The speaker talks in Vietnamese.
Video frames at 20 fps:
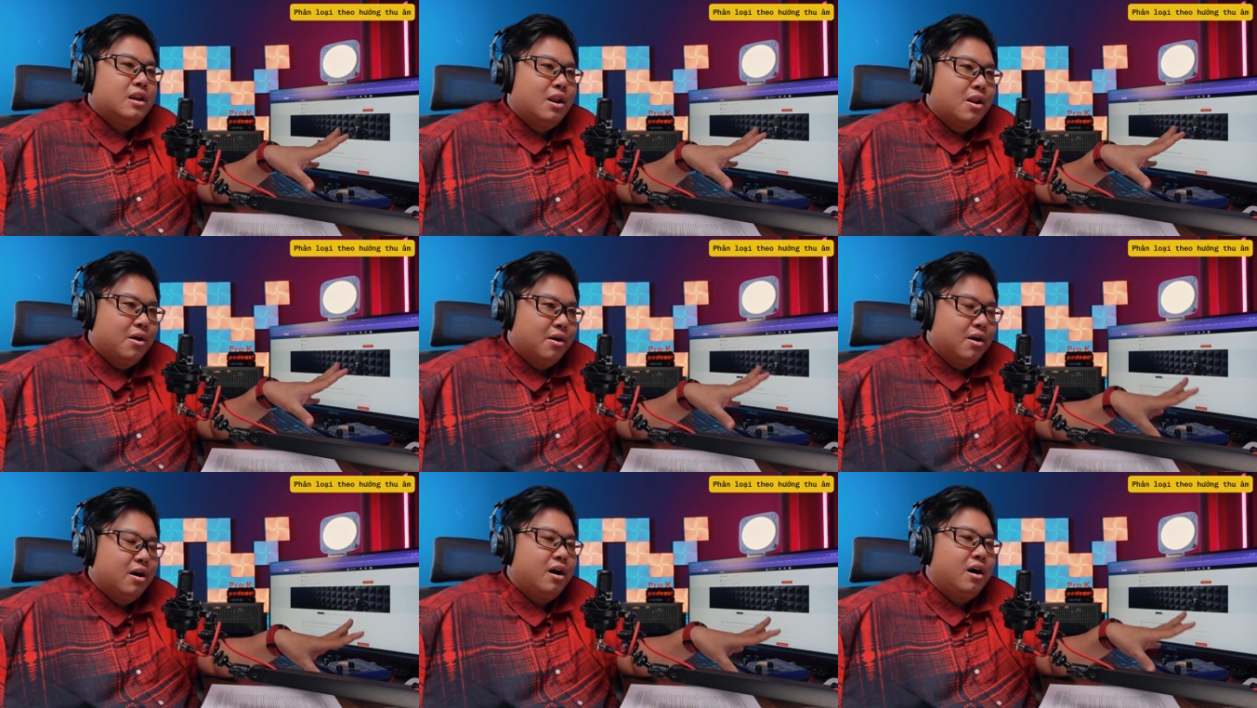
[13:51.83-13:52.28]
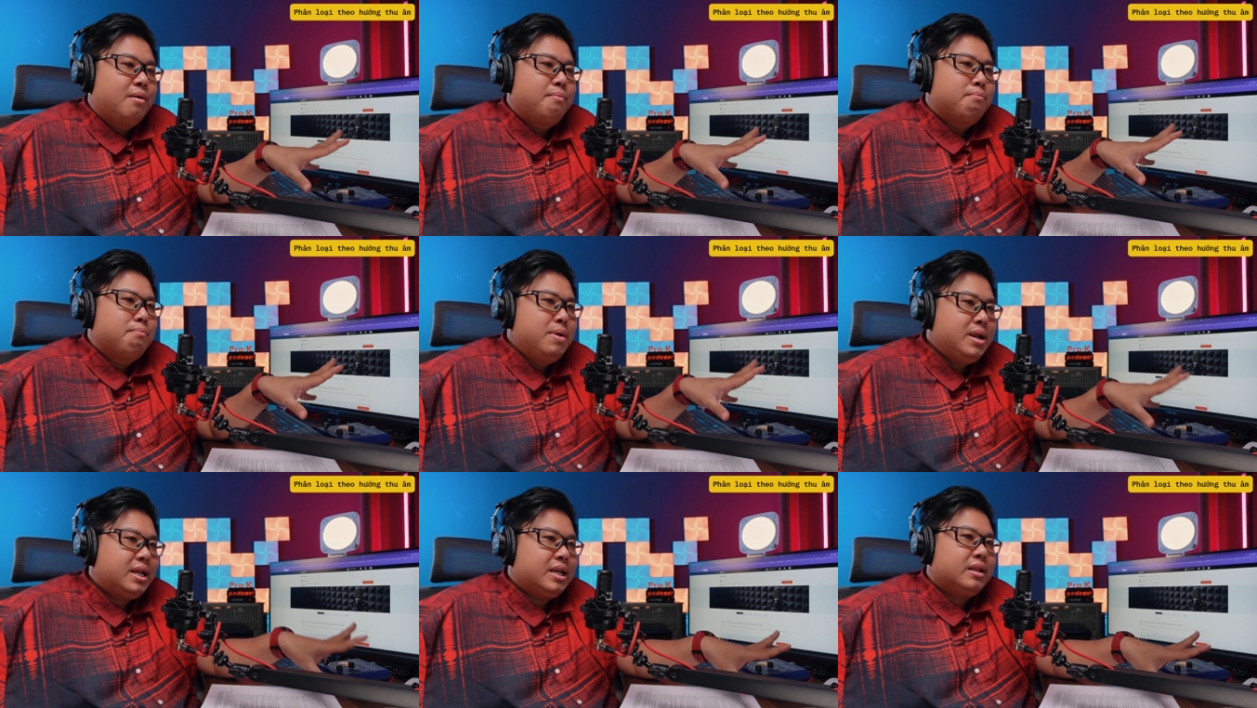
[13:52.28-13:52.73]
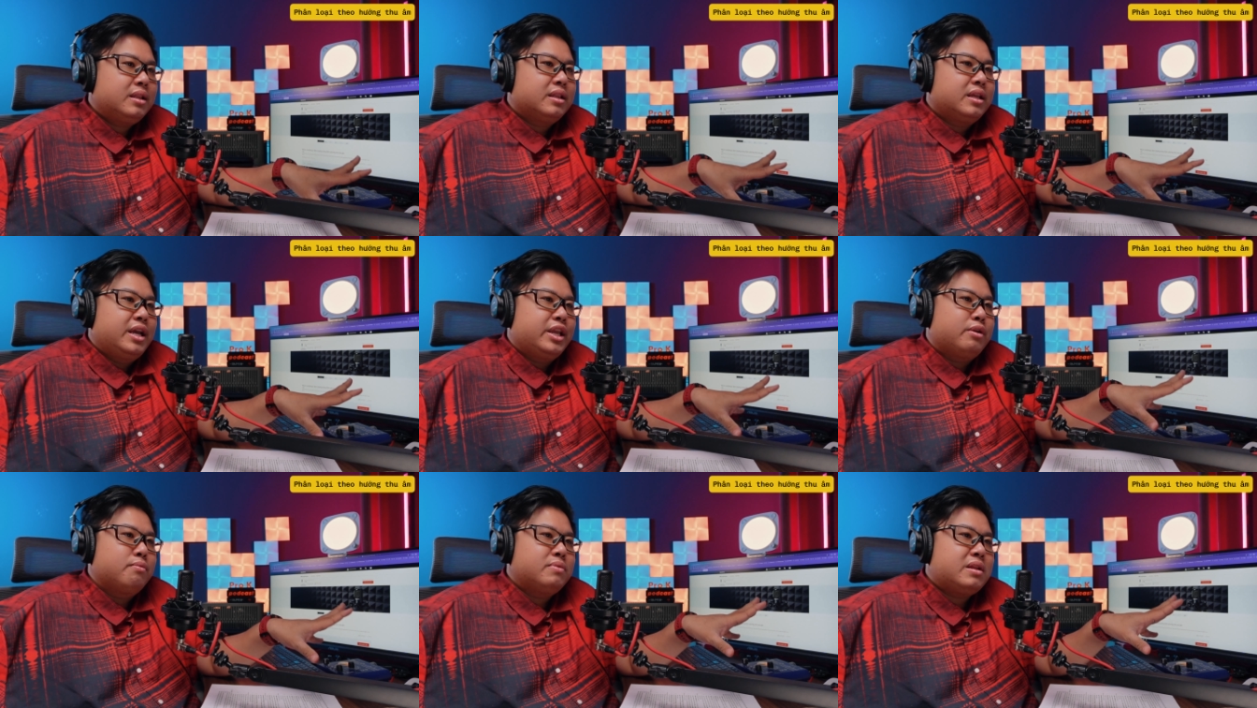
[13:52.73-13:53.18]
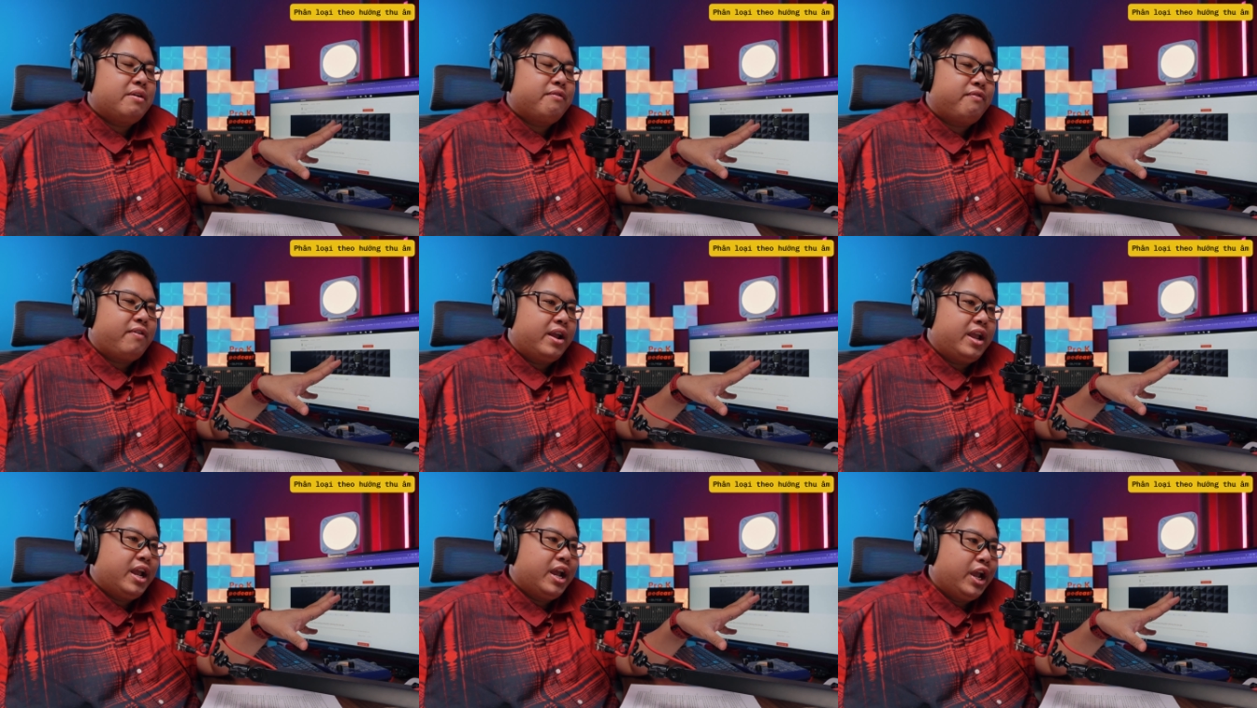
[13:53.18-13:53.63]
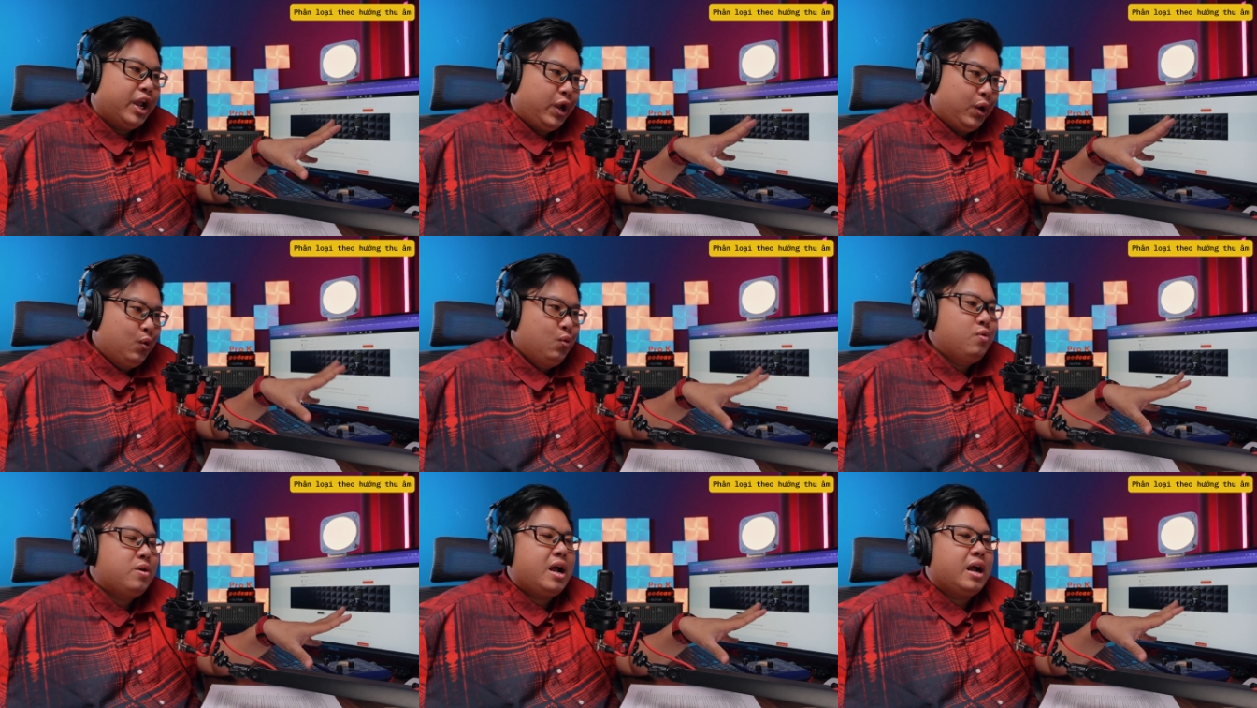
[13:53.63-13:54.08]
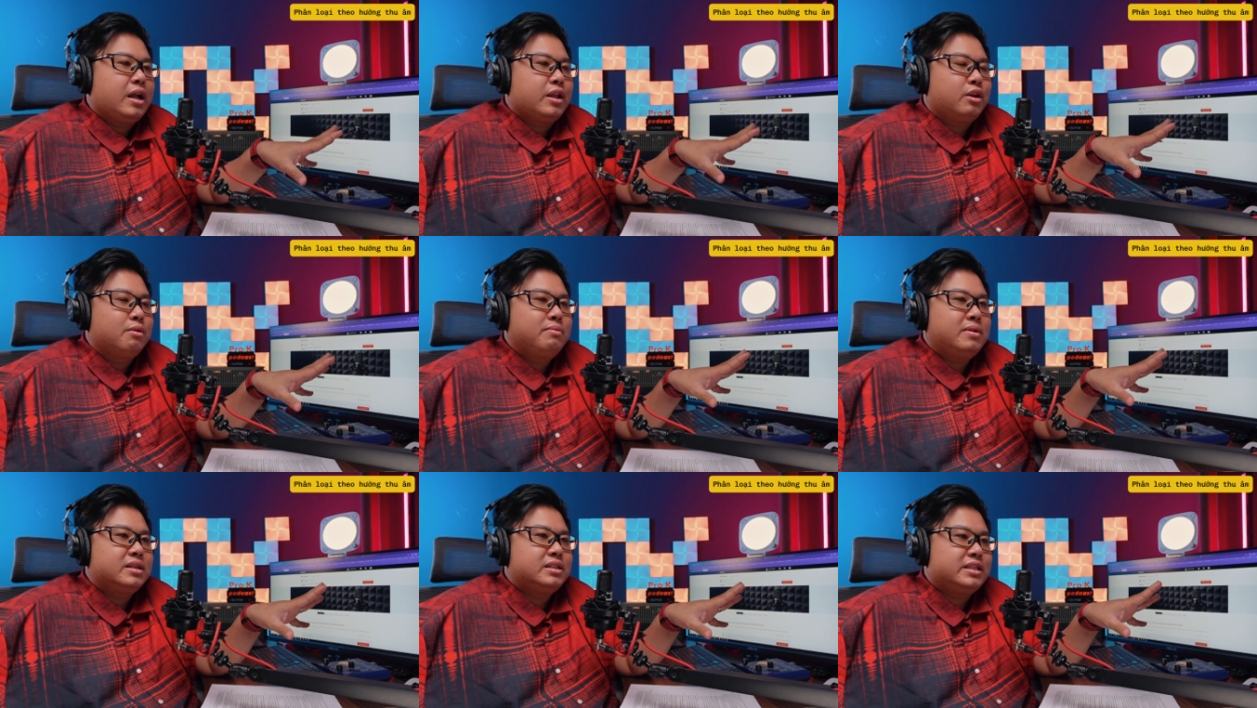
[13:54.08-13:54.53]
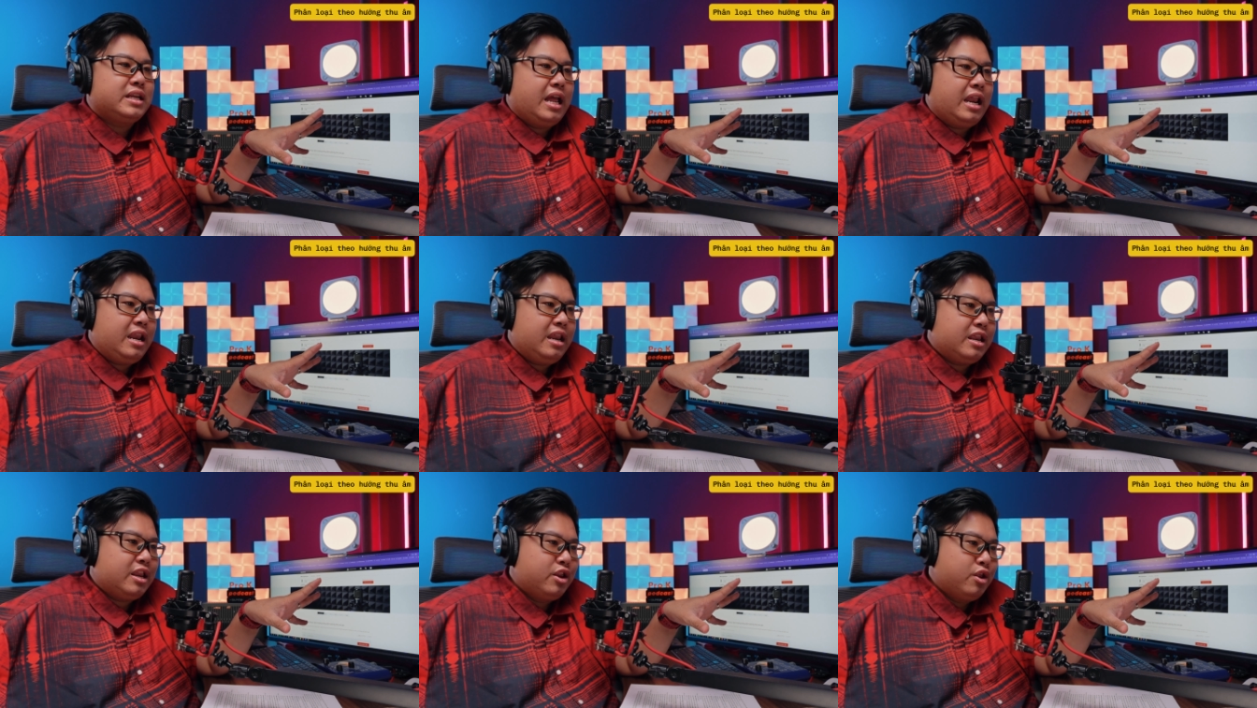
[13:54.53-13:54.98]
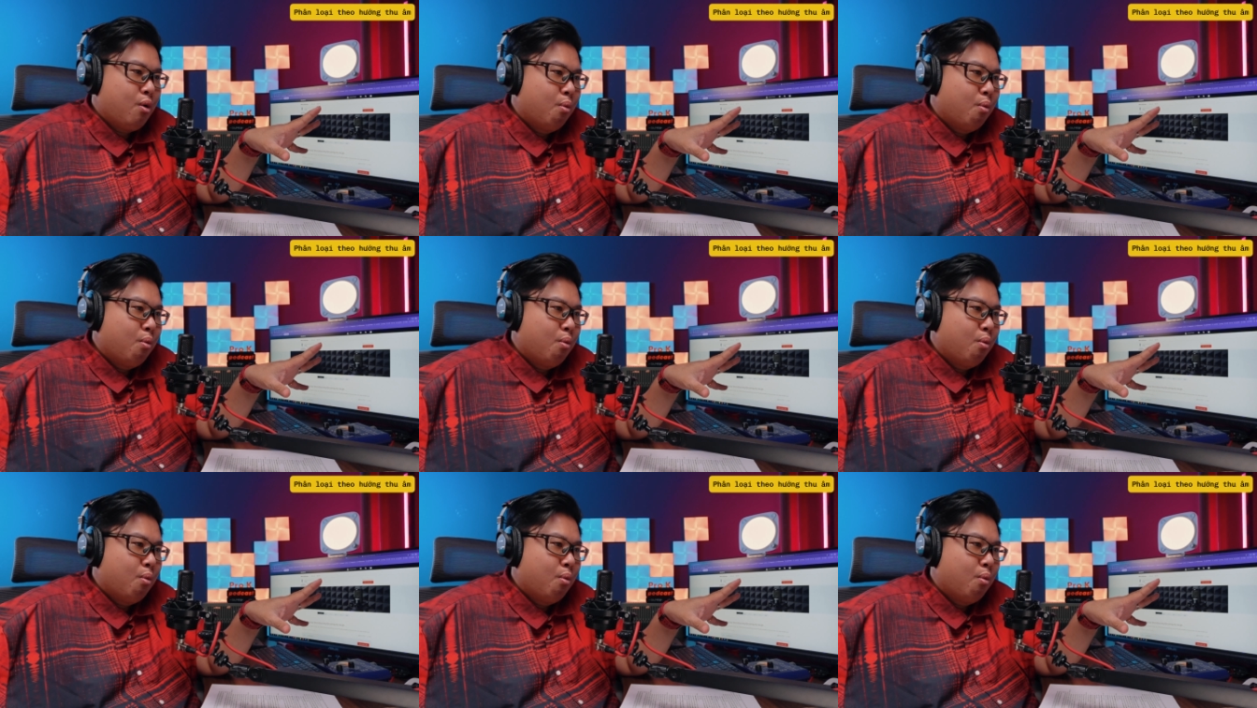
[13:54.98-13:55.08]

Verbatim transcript: lựa mic thì chúng ta phải hiểu rằng chúng ta sẽ